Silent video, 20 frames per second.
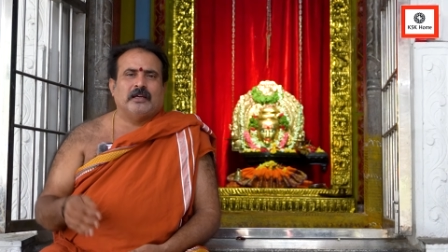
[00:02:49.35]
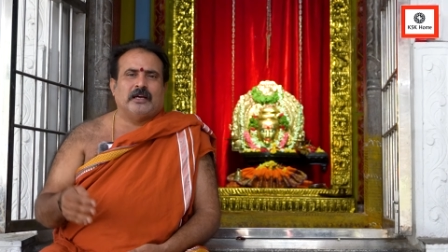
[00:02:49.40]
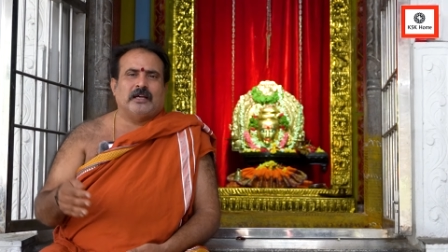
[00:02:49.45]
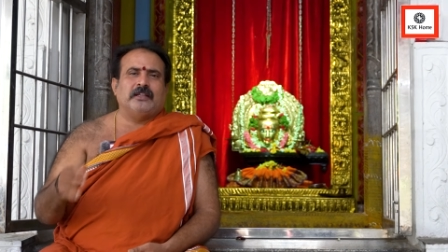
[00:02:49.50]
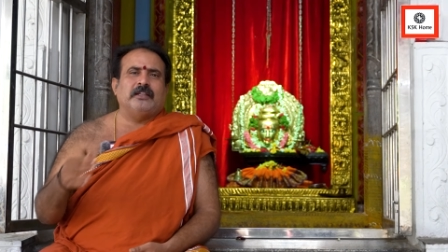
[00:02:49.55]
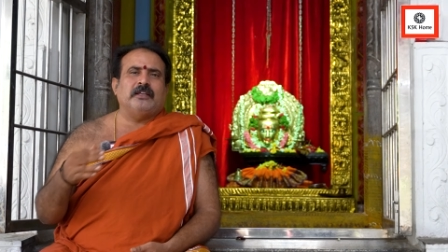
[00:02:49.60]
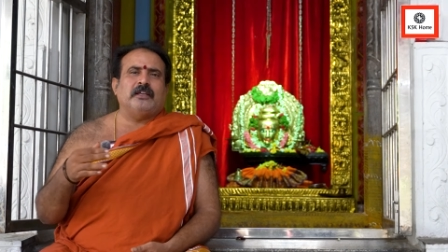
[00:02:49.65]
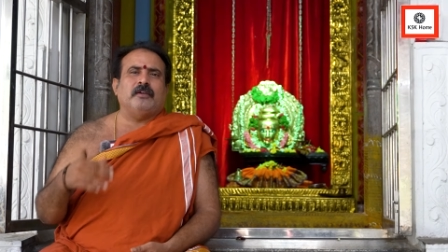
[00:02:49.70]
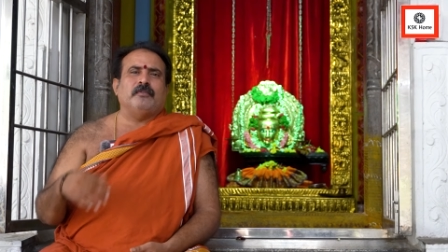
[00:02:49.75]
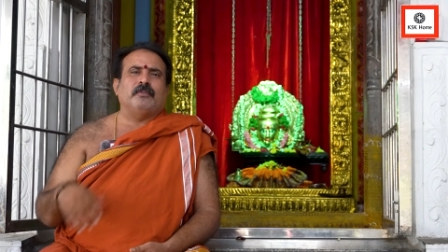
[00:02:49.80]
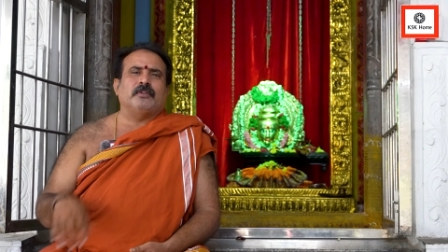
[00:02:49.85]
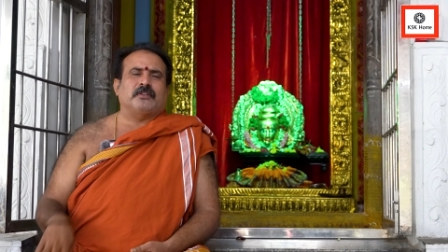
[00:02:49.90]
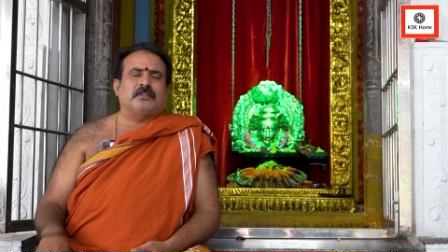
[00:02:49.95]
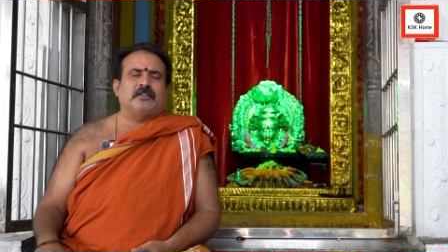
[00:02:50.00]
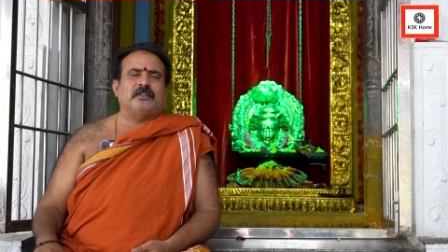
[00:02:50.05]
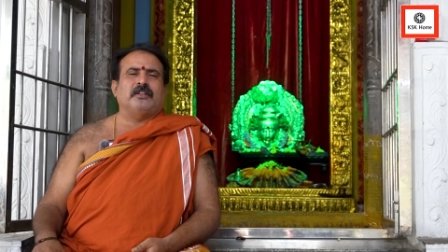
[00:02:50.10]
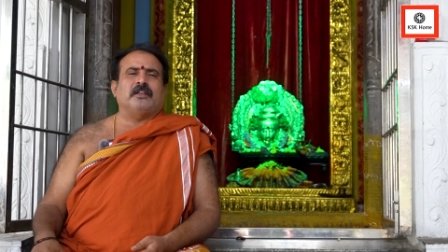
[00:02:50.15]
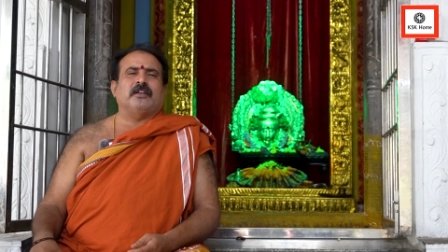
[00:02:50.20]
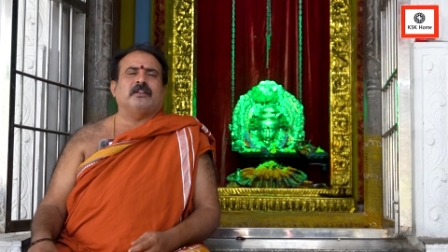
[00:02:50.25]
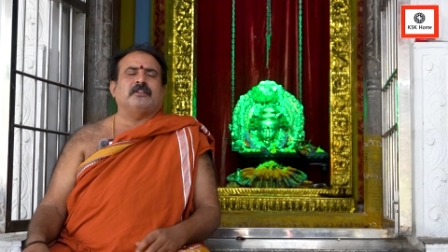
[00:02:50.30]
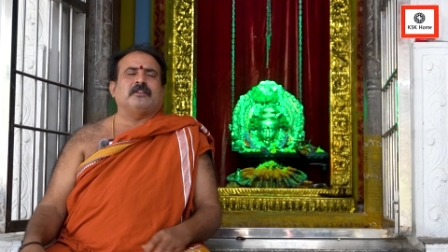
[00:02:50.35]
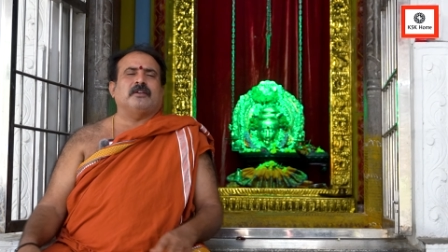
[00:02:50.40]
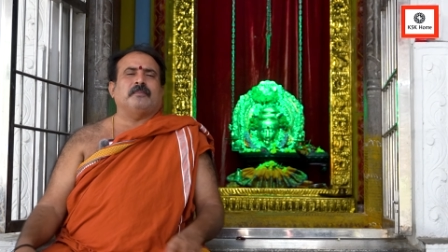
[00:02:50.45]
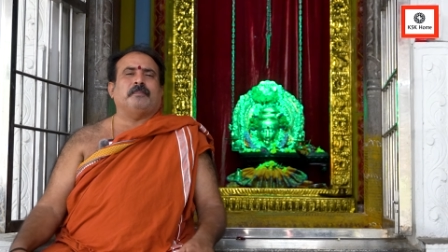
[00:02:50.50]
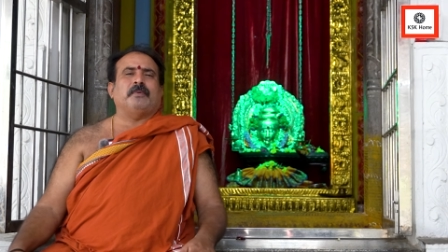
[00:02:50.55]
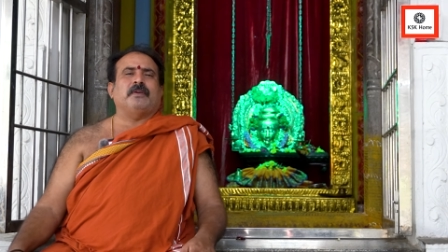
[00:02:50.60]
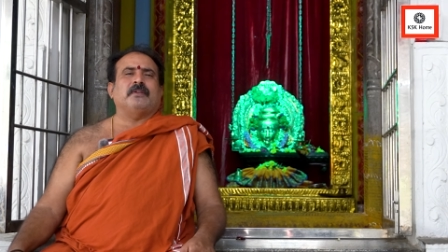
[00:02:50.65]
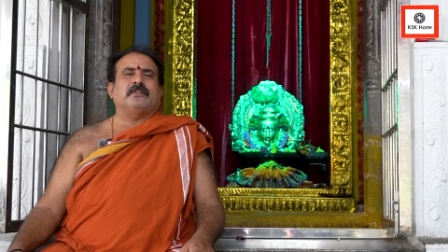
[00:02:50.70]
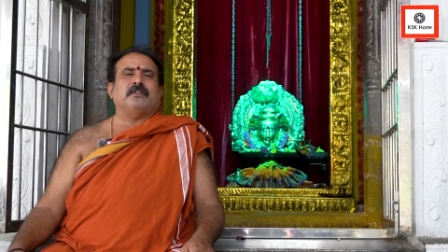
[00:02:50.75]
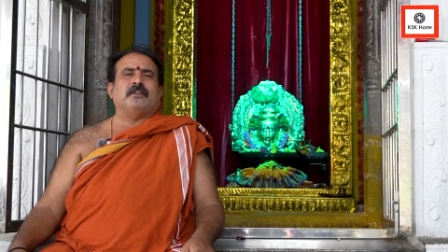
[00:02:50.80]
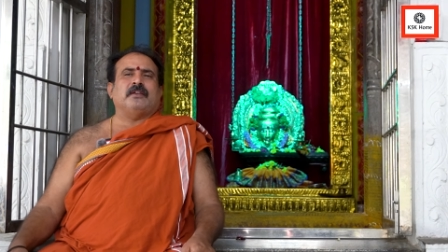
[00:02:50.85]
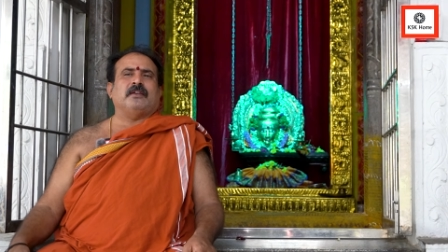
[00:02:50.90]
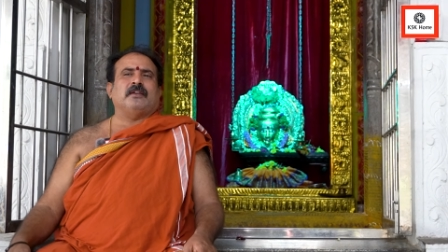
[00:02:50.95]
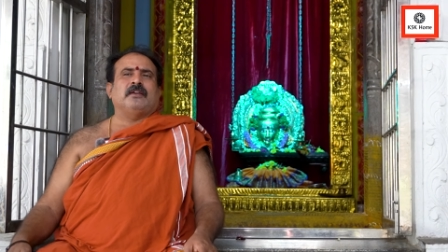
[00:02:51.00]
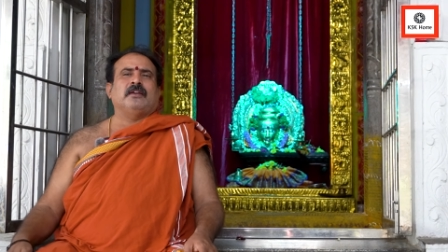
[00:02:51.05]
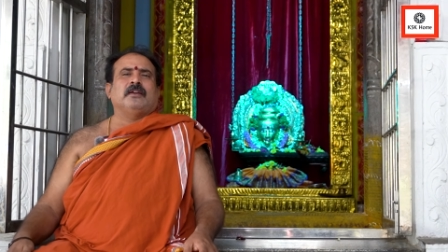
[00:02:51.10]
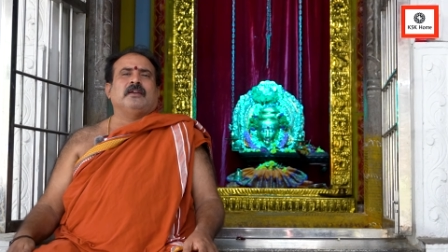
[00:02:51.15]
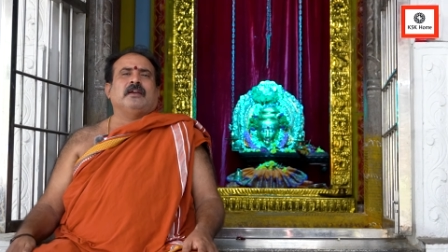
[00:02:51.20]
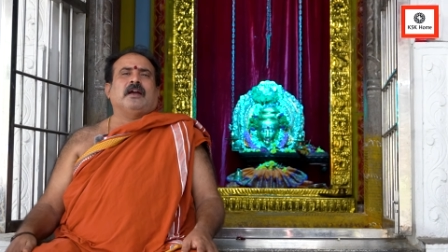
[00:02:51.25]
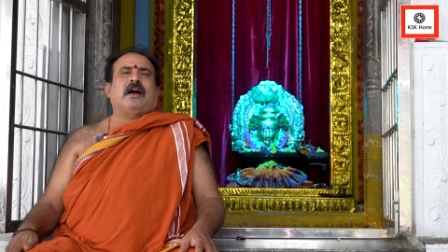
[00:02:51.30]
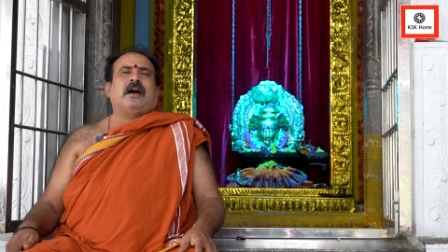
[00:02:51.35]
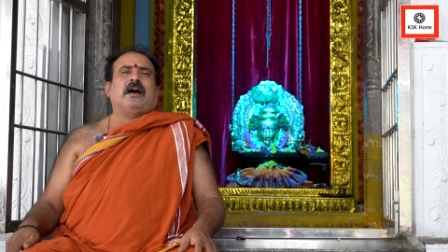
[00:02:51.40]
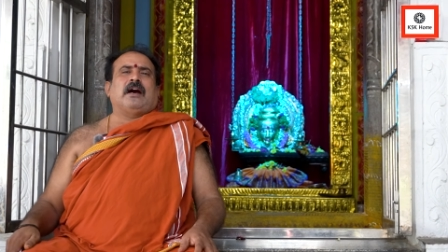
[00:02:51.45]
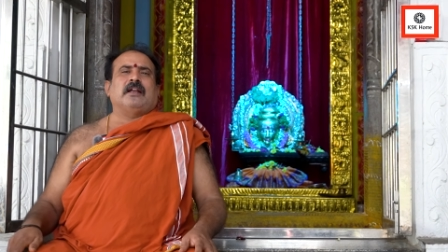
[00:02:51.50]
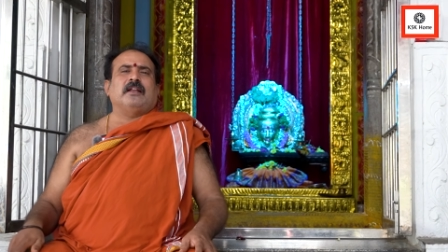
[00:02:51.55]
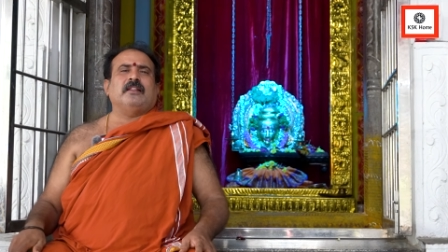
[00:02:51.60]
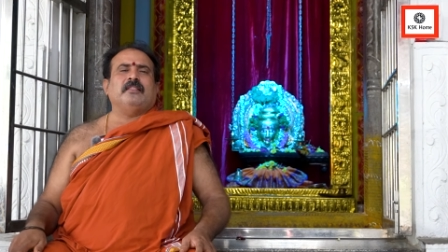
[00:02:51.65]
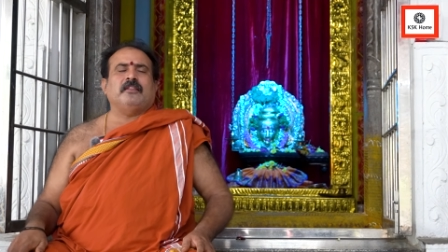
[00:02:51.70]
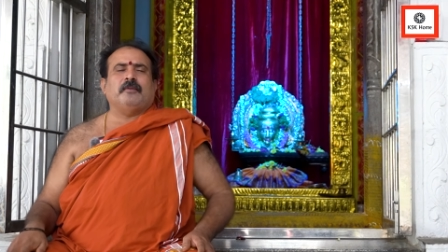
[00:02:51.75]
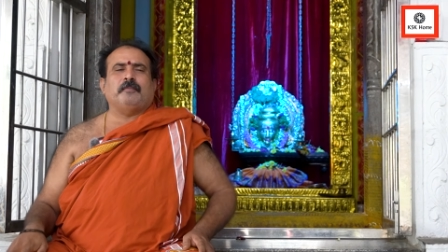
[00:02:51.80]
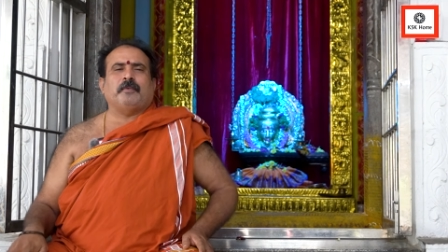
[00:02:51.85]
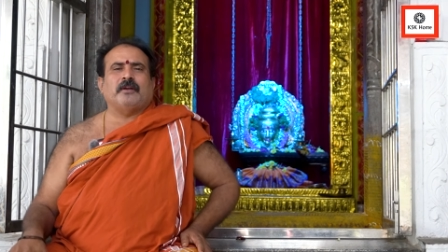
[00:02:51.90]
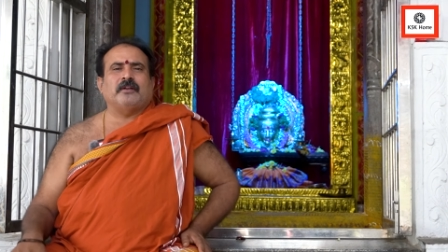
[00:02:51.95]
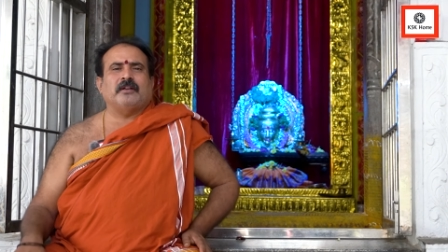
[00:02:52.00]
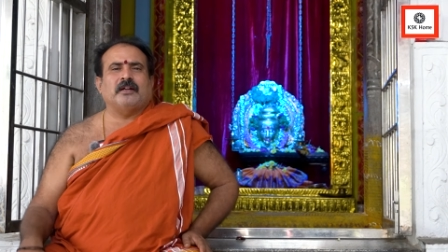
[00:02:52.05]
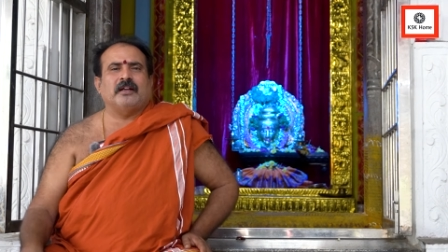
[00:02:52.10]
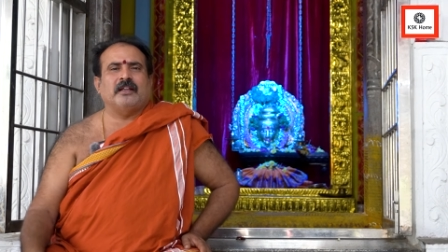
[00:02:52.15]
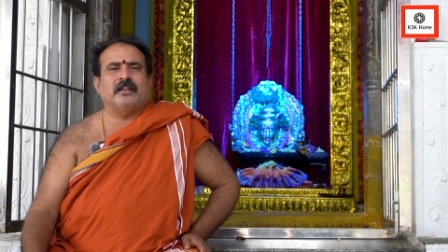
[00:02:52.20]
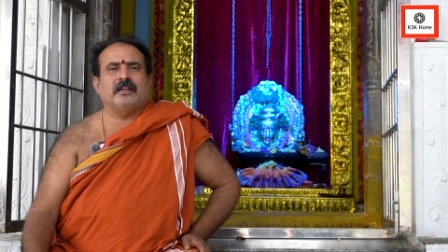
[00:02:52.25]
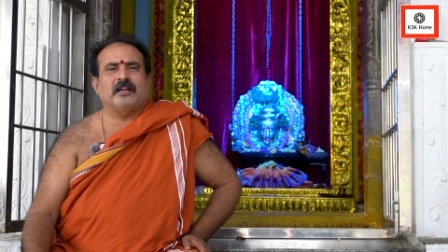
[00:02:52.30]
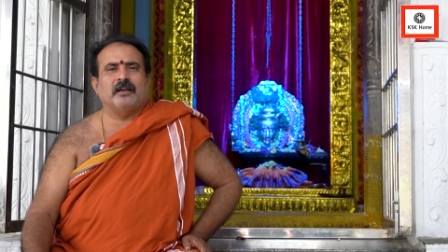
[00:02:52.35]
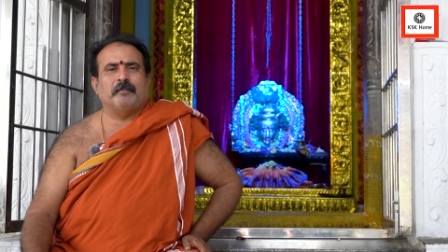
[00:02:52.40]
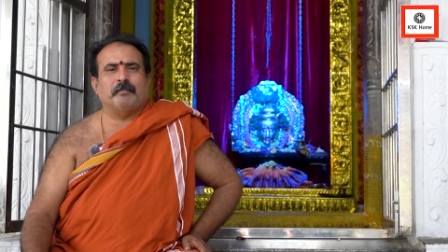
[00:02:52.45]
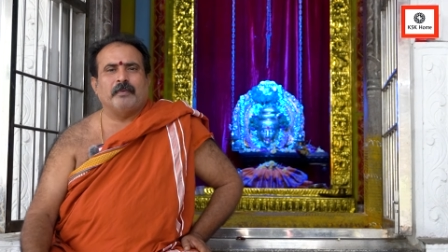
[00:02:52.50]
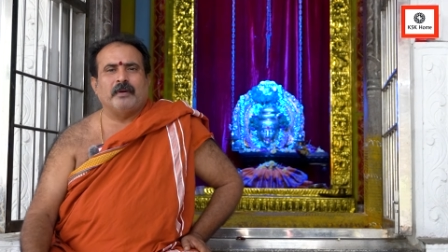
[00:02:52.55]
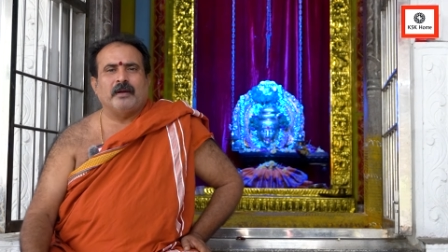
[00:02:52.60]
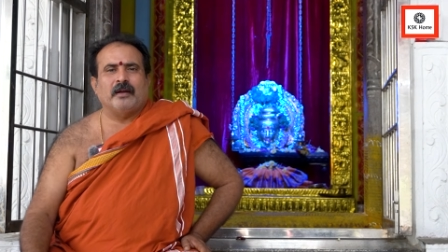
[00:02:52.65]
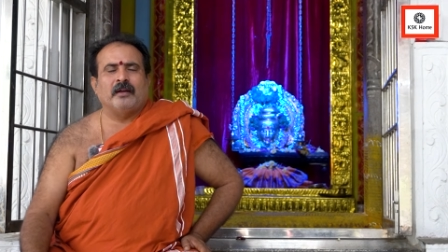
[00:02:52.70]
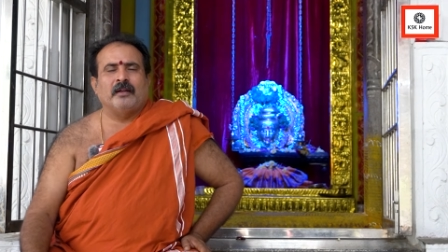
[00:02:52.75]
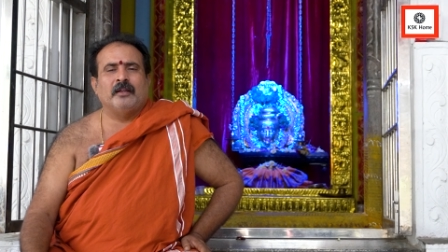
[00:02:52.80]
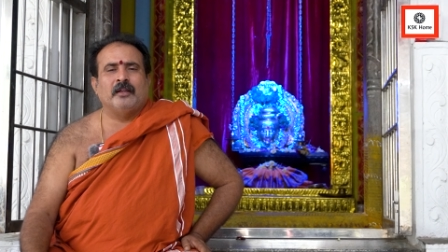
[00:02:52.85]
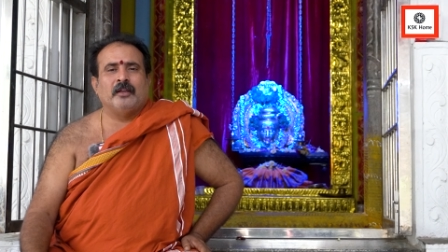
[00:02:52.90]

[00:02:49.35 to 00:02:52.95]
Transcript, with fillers: అందుకే వచ్చింది అని చెప్పేసి ఆనందపడ్డాడే తప్ప